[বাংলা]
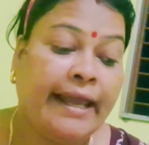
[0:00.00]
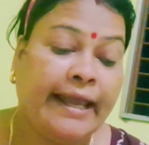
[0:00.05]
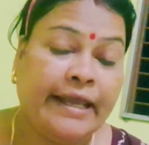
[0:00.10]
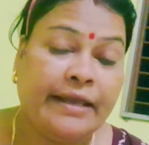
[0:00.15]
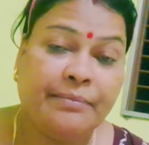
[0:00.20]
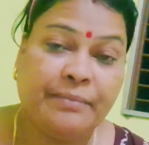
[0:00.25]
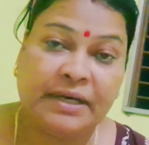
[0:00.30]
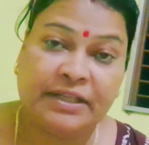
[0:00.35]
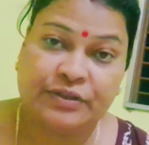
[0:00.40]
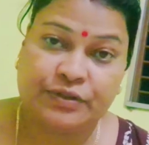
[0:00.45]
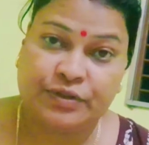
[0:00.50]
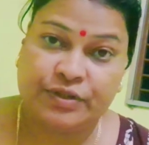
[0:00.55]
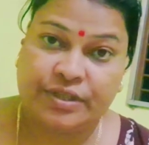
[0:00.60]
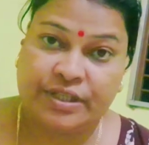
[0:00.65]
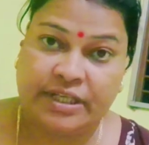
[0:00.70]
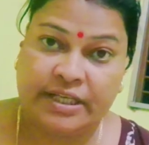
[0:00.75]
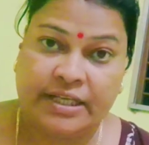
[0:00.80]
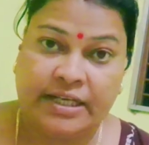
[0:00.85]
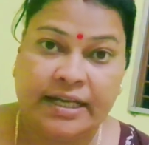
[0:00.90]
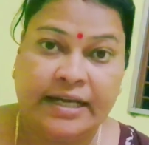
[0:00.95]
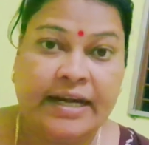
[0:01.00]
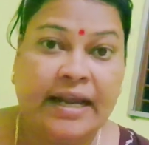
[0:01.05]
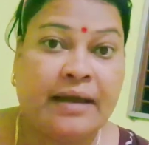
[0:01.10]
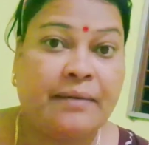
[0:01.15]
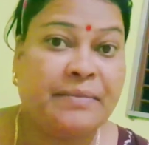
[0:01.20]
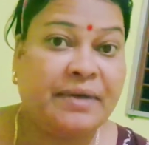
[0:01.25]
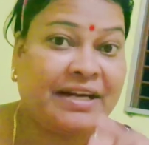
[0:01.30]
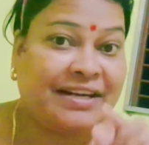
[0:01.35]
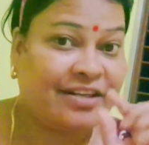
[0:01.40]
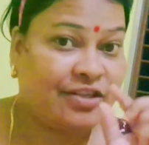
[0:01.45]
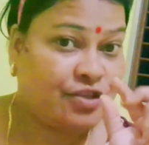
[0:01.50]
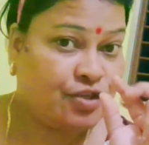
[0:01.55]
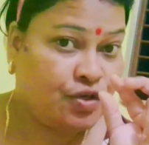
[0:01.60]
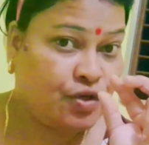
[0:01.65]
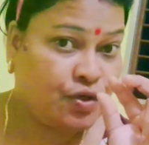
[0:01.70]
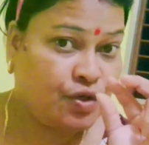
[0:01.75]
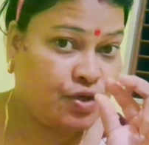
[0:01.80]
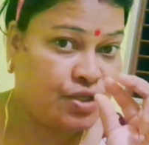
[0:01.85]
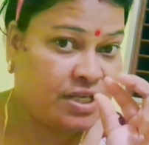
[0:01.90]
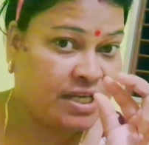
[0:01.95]
এই মাত্র দেখলেন আমি একটা
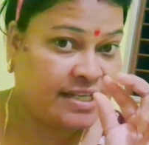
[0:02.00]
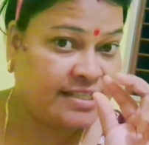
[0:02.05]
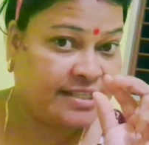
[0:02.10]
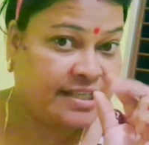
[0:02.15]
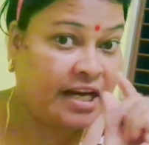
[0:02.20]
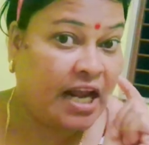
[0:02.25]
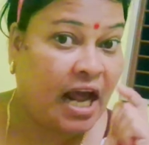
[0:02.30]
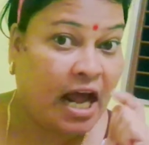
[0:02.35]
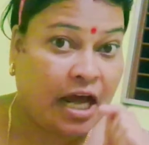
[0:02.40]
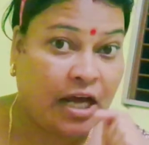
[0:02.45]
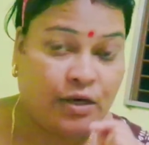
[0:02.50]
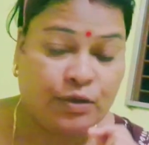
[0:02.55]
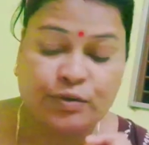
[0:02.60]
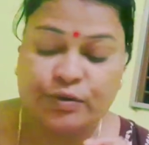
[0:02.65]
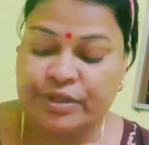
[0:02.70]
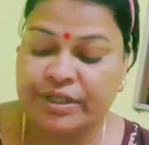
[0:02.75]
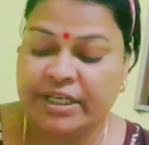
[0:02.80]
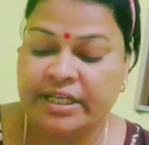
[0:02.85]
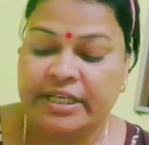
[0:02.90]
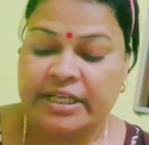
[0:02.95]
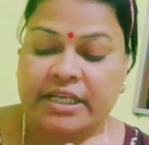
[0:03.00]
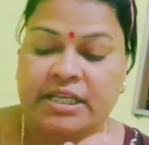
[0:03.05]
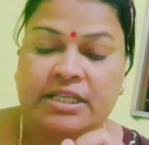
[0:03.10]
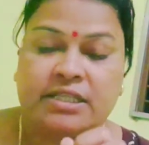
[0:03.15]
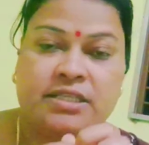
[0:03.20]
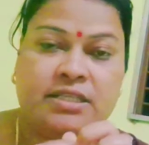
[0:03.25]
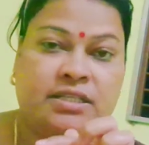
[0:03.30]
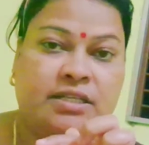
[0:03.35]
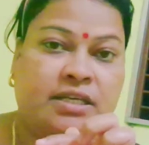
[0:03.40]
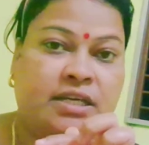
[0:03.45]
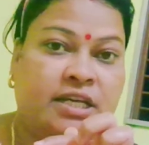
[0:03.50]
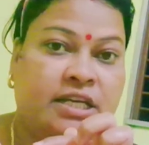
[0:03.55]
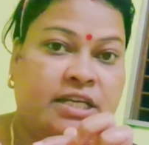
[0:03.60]
ছোট সাইজের আলু নিয়ে নিয়েছি